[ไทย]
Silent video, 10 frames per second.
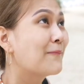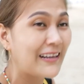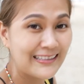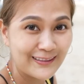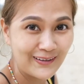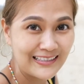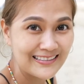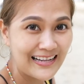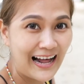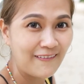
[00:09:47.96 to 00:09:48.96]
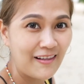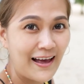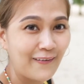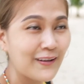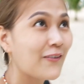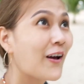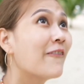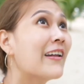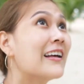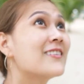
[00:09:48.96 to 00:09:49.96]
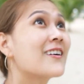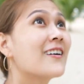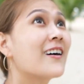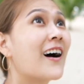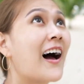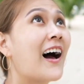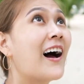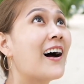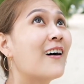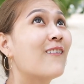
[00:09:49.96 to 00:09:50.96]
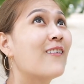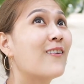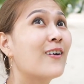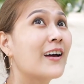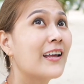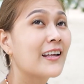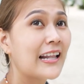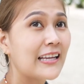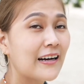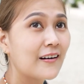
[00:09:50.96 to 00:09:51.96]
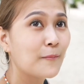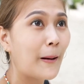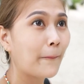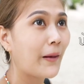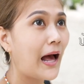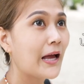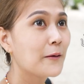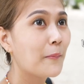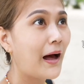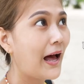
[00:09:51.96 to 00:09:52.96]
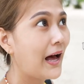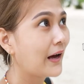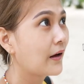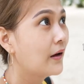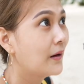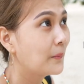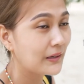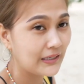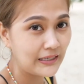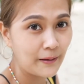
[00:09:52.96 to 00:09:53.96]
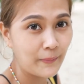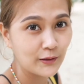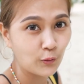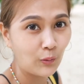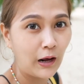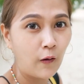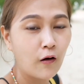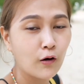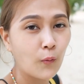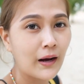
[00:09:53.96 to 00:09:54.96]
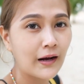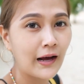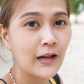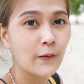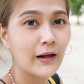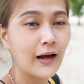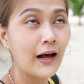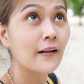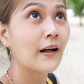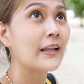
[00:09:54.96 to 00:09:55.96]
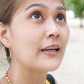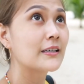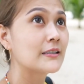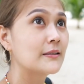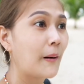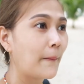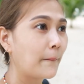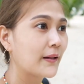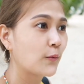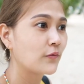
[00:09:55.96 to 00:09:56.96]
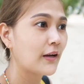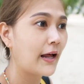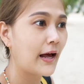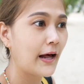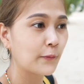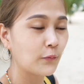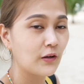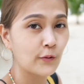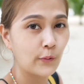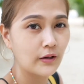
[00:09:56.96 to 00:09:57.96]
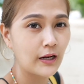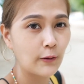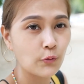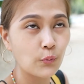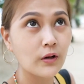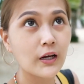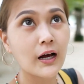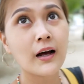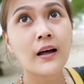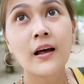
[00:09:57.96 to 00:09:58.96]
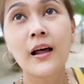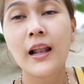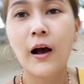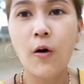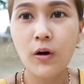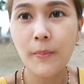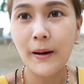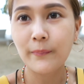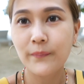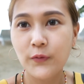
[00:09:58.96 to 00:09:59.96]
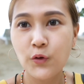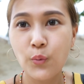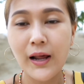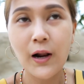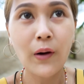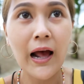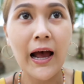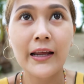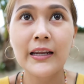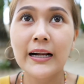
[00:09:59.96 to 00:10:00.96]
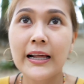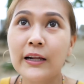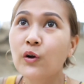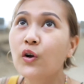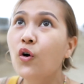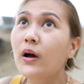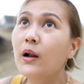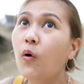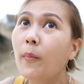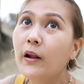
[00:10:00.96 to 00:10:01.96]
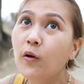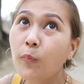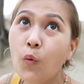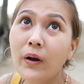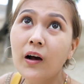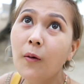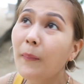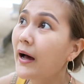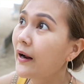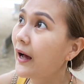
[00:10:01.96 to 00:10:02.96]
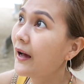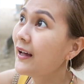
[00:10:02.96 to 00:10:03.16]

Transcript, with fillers: เป็นตัวที่สามแล้วที่พี่อ๊อฟได้เจออันนี้คือแบบใกล้มากเมื่อกี้มาตรงหลังห้องก็ว่าใกล้แล้วนะคะอันนี้คือแบบมาตรงชายหาดตรงที่โซนที่เราอยู่เลยอะแล้วเขาก็แบบอยู่ให้เราถ่ายเล็กๆน้อยๆเราก็ไม่ได้รบกวนเขามากนะคะ